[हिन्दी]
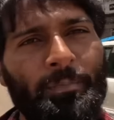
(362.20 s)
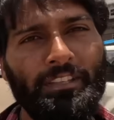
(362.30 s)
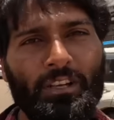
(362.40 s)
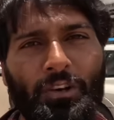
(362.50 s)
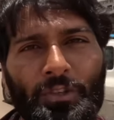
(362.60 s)

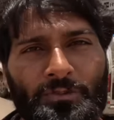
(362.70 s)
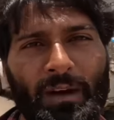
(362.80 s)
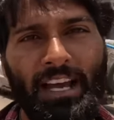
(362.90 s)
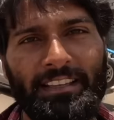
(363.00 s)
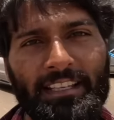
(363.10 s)
पीछे वो कुछ
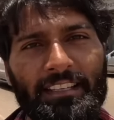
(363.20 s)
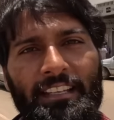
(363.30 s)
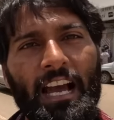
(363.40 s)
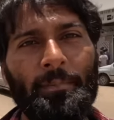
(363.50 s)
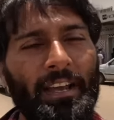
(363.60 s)
भाई थे
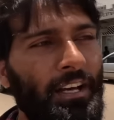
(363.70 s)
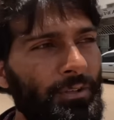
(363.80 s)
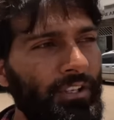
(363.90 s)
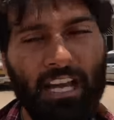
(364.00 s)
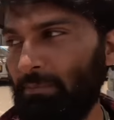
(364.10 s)
यहाँ पे हर
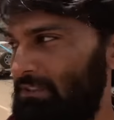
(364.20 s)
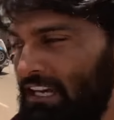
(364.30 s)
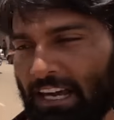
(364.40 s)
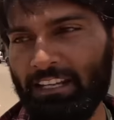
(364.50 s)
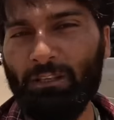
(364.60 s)
कोई आपसे
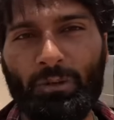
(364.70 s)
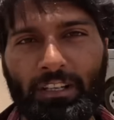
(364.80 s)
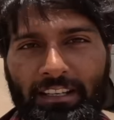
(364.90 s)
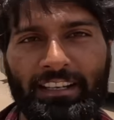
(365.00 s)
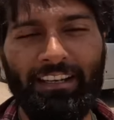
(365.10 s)
हाई हेलो
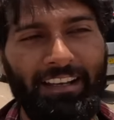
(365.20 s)
करके